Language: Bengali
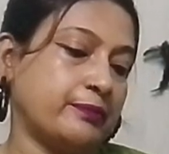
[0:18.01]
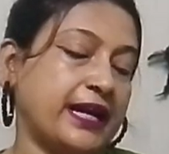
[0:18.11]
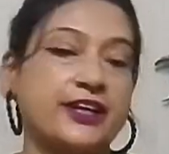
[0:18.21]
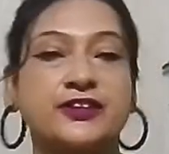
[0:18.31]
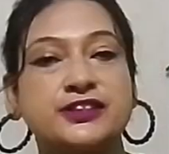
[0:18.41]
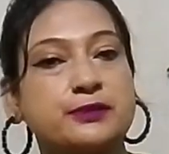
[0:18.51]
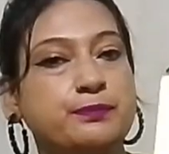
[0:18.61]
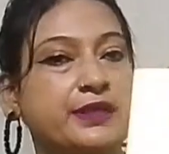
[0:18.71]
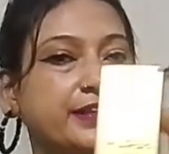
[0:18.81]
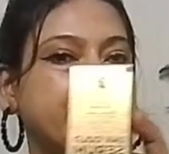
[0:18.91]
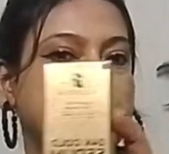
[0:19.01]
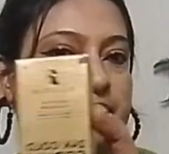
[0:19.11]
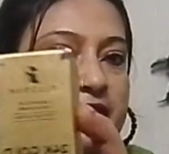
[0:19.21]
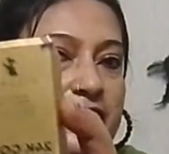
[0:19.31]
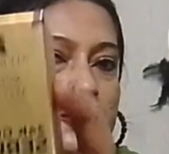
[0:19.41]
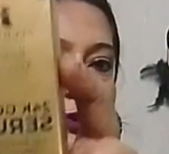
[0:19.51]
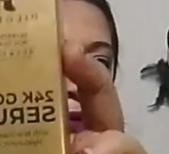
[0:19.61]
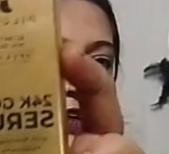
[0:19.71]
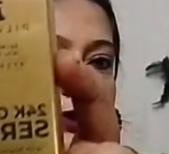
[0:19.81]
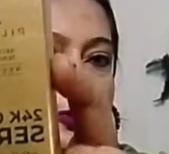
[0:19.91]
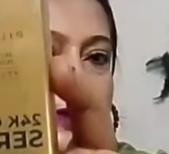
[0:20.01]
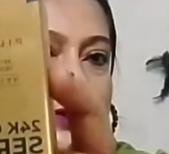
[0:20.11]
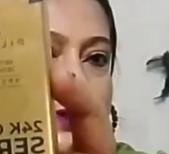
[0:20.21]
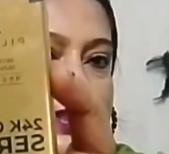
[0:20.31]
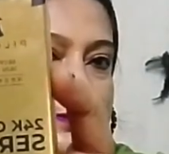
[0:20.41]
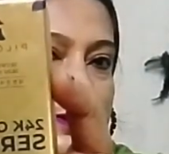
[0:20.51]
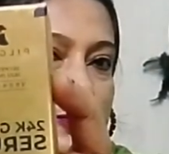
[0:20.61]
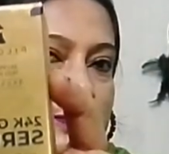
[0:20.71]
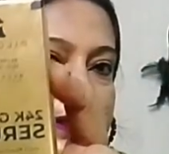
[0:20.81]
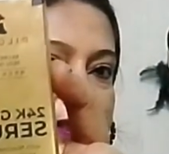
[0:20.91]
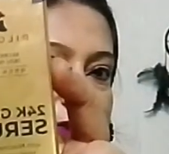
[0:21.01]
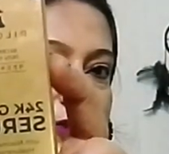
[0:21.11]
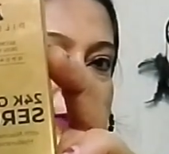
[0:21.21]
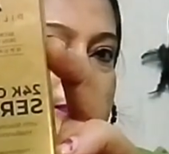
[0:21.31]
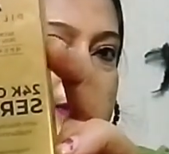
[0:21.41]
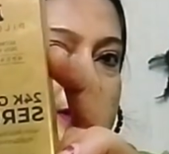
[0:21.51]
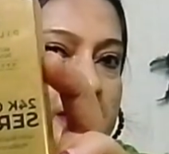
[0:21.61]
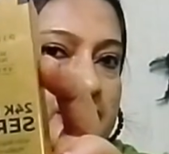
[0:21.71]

ব্র্যান্ডটা হচ্ছে পিলগ্রিম দেখো তোমরা এটা খুব অ্যাডভার্টাইজমেন্ট তোমরা দেখছো এফবি